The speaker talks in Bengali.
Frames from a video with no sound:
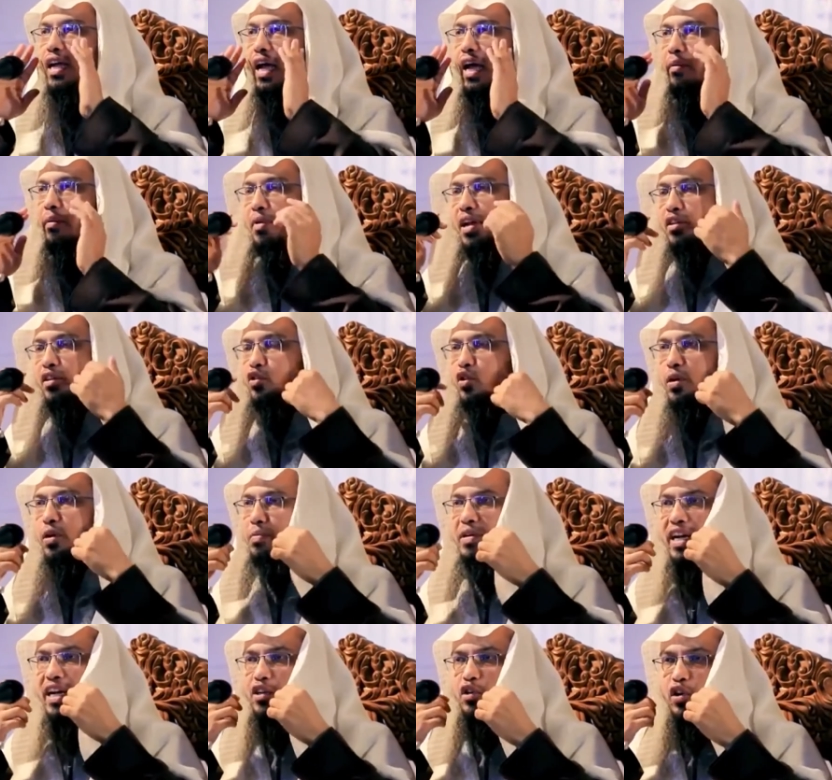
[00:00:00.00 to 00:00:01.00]
আমরা তো এরকম
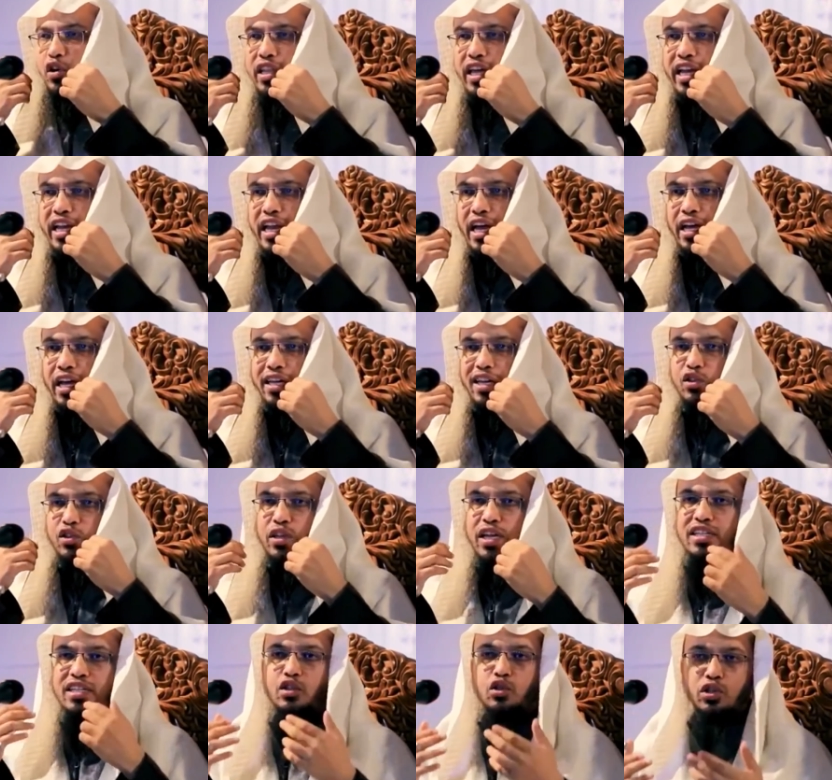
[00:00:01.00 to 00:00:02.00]
টাইট করে দেই না কিন্তু
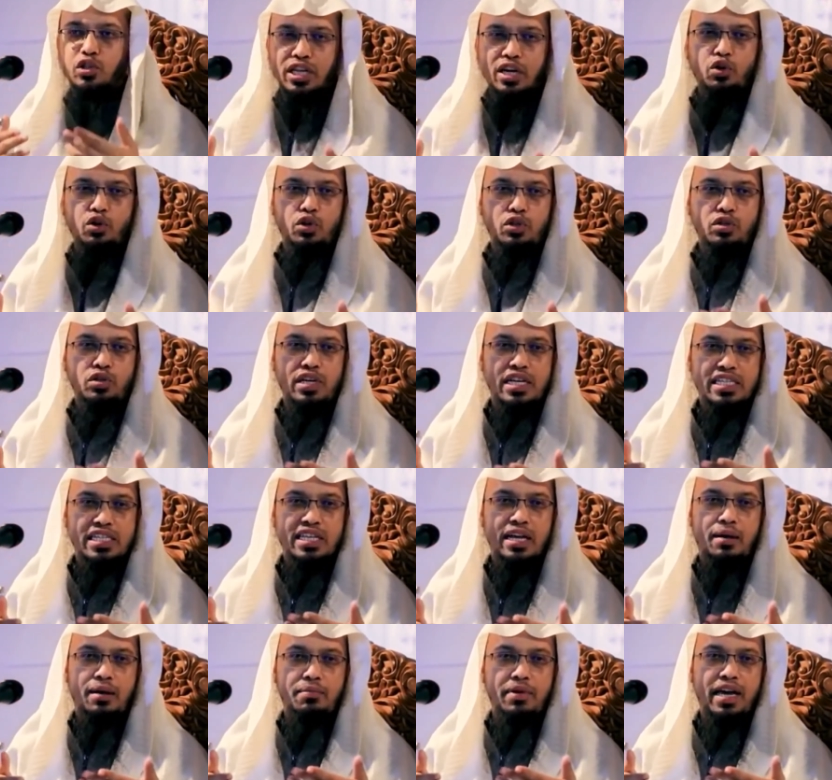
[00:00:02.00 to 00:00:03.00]
এই যে তথাকথিত
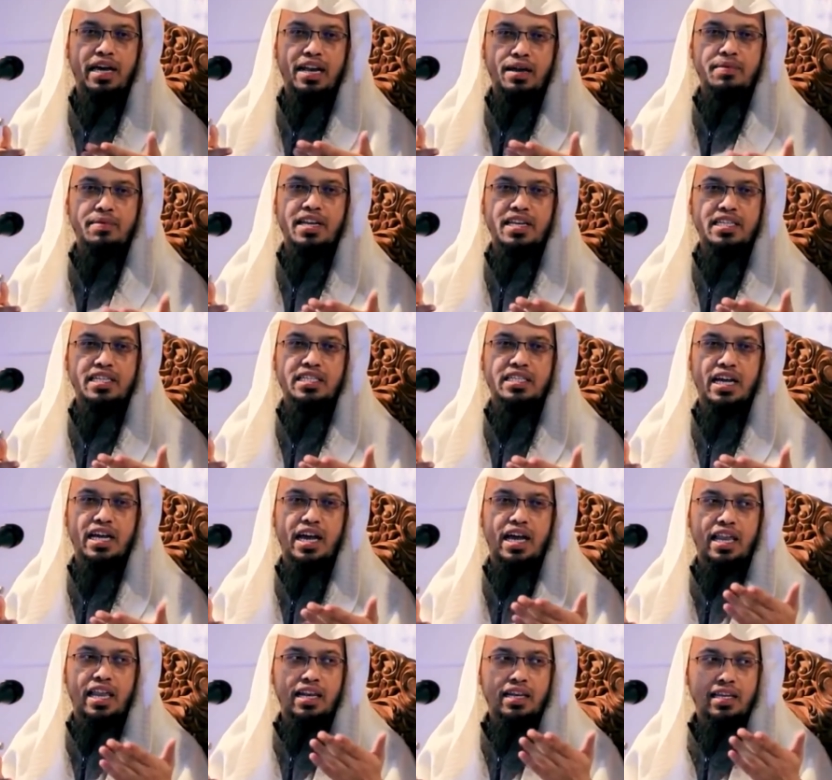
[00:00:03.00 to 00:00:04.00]
হেজাব অ্যারাবিয়ান
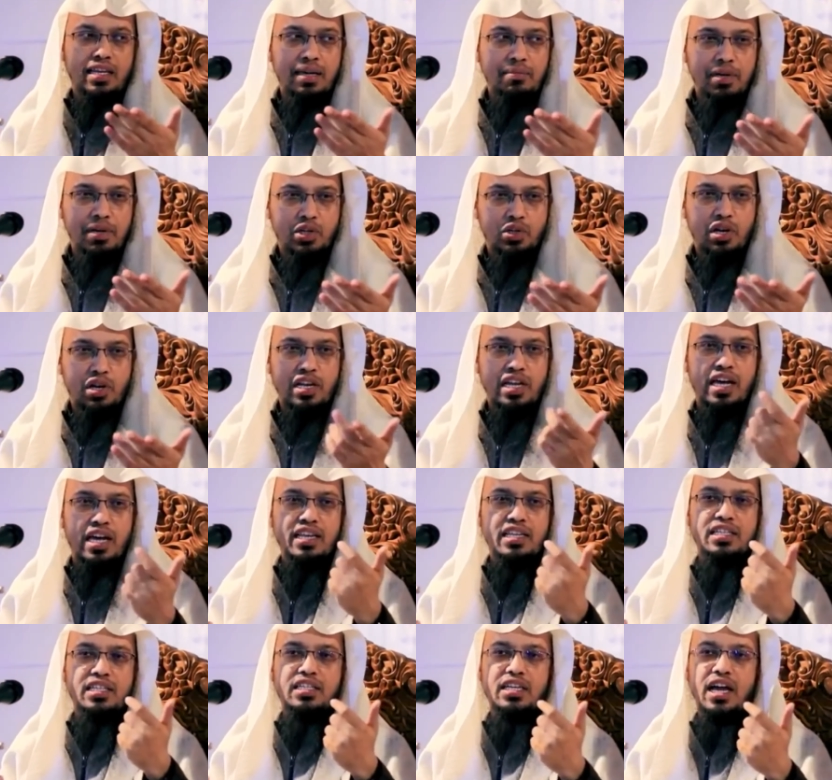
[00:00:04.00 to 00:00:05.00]
স্টাইল কি মিশরিয়ান
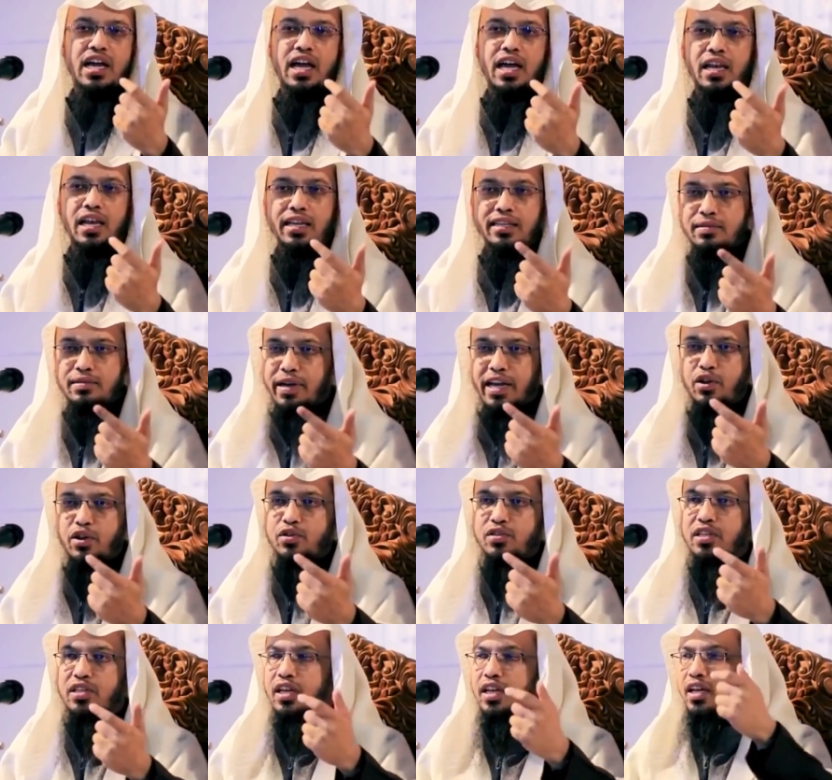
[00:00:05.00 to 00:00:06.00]
স্টাইল এই যে বাইর
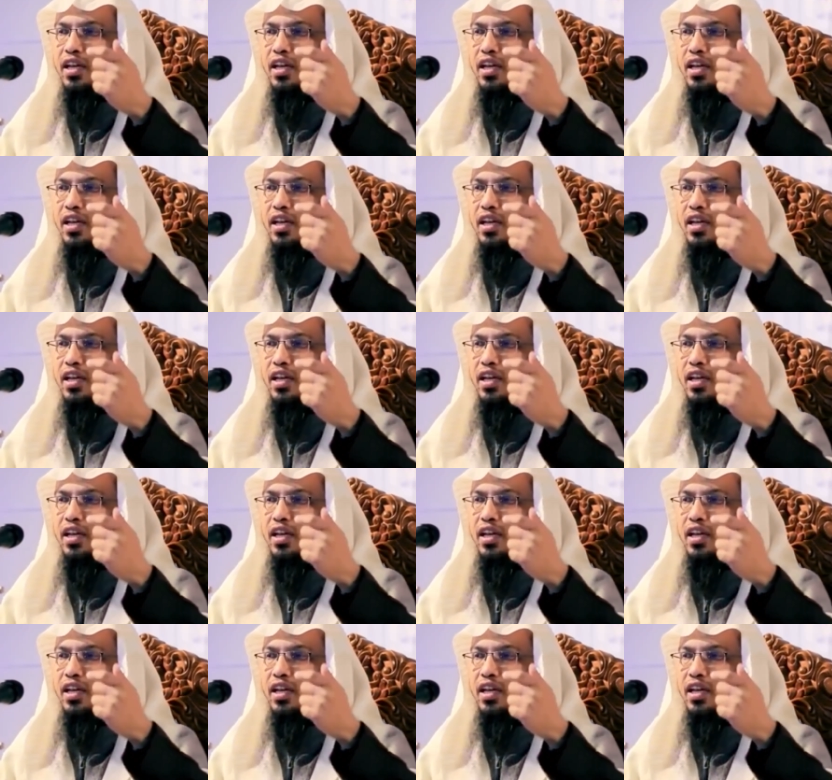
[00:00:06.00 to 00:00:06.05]
হয়েছে